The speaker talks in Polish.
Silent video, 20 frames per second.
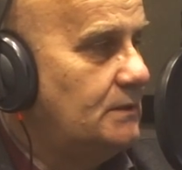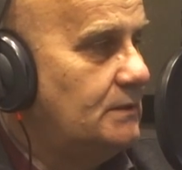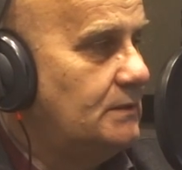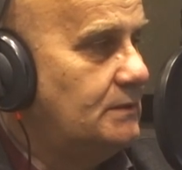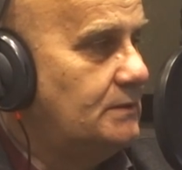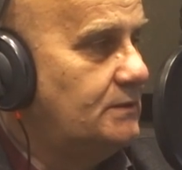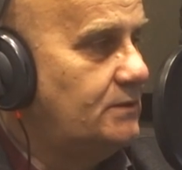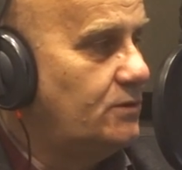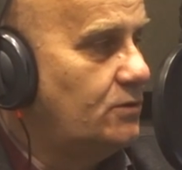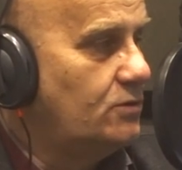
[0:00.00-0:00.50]

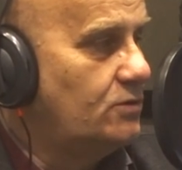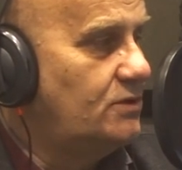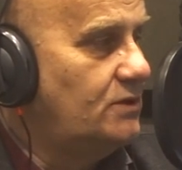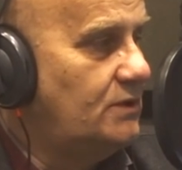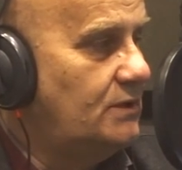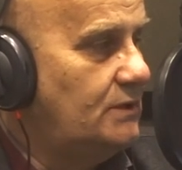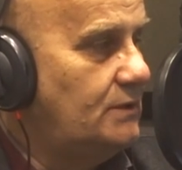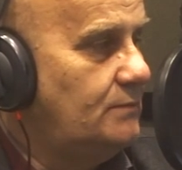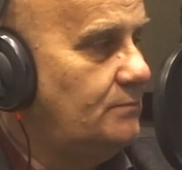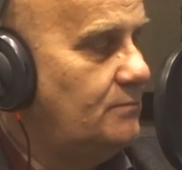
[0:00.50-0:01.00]
y,
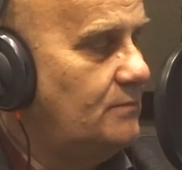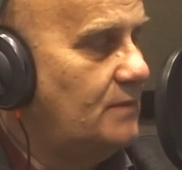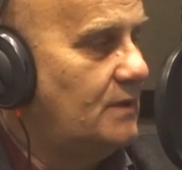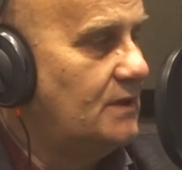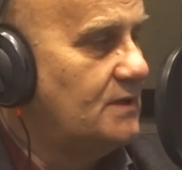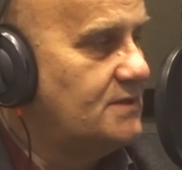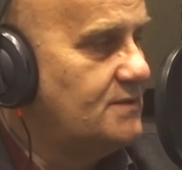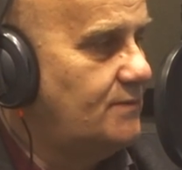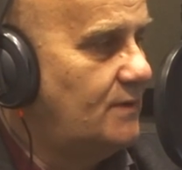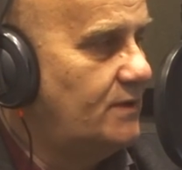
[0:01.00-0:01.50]
drogi
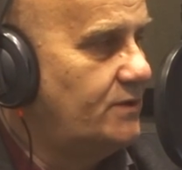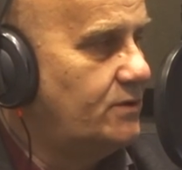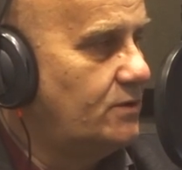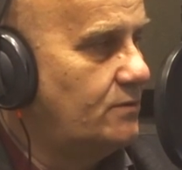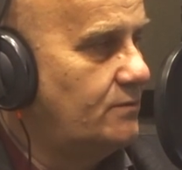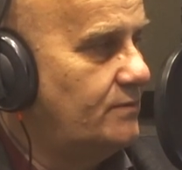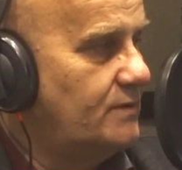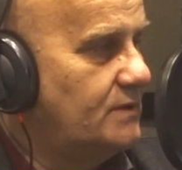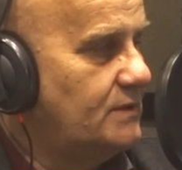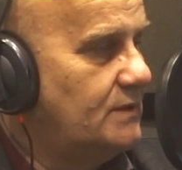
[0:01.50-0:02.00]

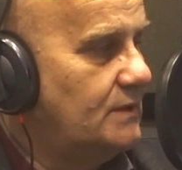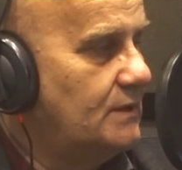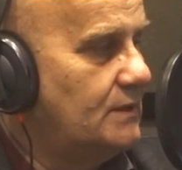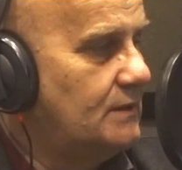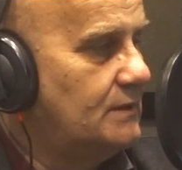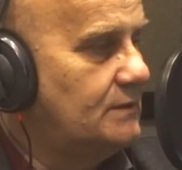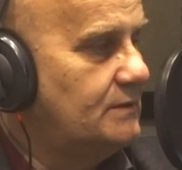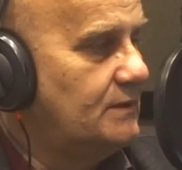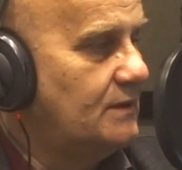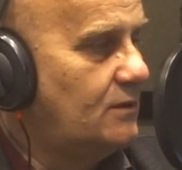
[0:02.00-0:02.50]
asfaltowe,
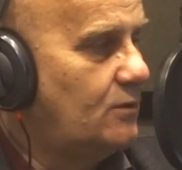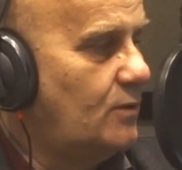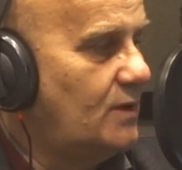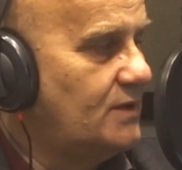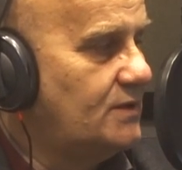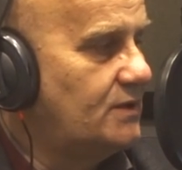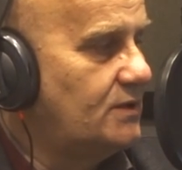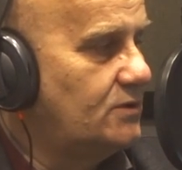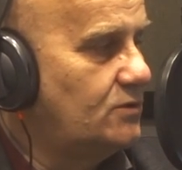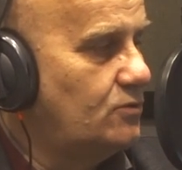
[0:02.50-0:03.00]
na
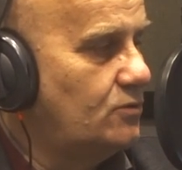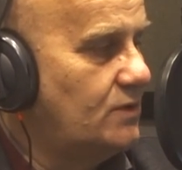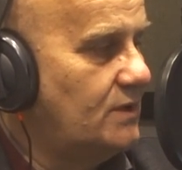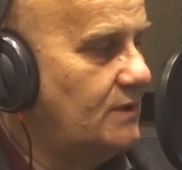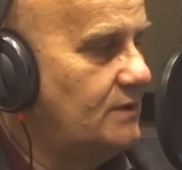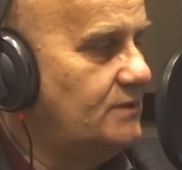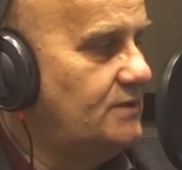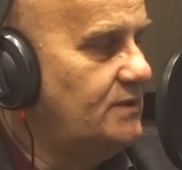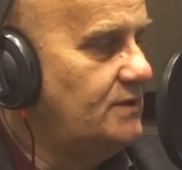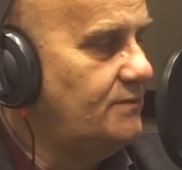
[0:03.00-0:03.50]
nakładki,
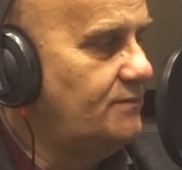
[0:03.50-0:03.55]
które nie